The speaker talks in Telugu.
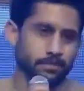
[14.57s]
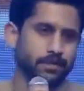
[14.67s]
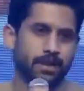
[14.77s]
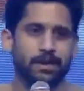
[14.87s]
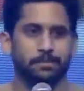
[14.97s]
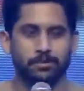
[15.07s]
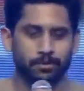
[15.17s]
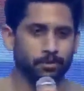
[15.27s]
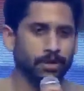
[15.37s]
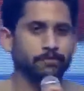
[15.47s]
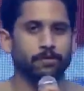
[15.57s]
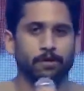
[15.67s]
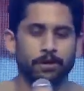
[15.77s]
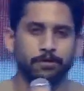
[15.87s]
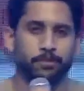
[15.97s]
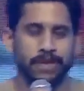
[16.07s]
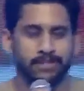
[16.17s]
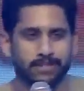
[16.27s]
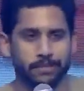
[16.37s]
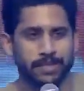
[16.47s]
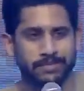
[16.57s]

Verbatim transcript: సో సో లుకింగ్ ఫార్వర్డ్ టు బ్యాచ్లర్